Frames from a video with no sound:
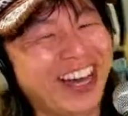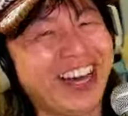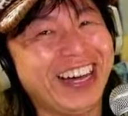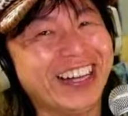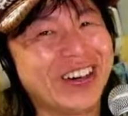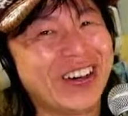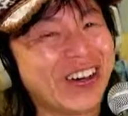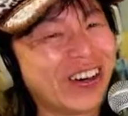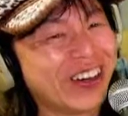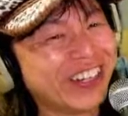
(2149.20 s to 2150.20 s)
あ
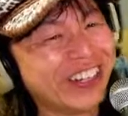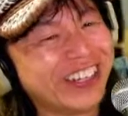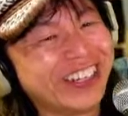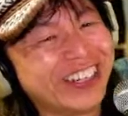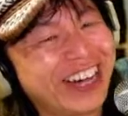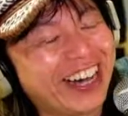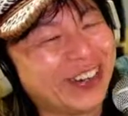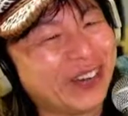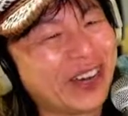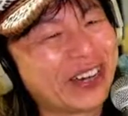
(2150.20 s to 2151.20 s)
のあ
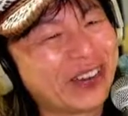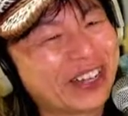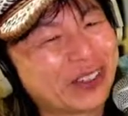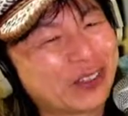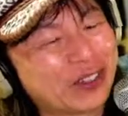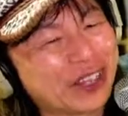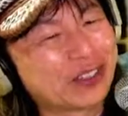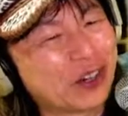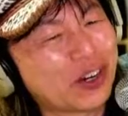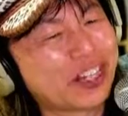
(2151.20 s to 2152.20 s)
のワイワイとね
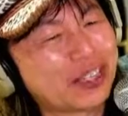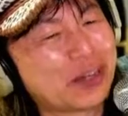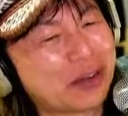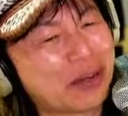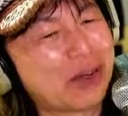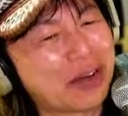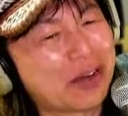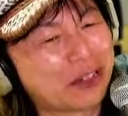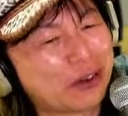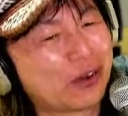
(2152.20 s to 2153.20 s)
将来的にはなんか
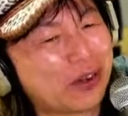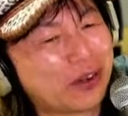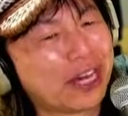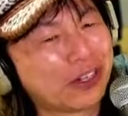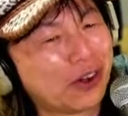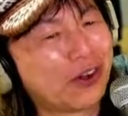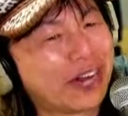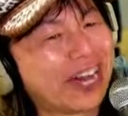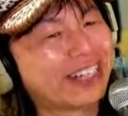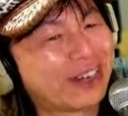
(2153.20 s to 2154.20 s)
ワイワイとこうあの
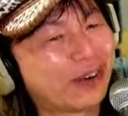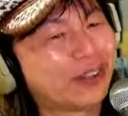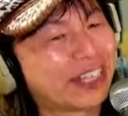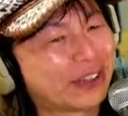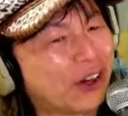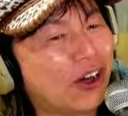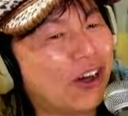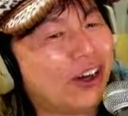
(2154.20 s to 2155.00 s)
ああだこうだと。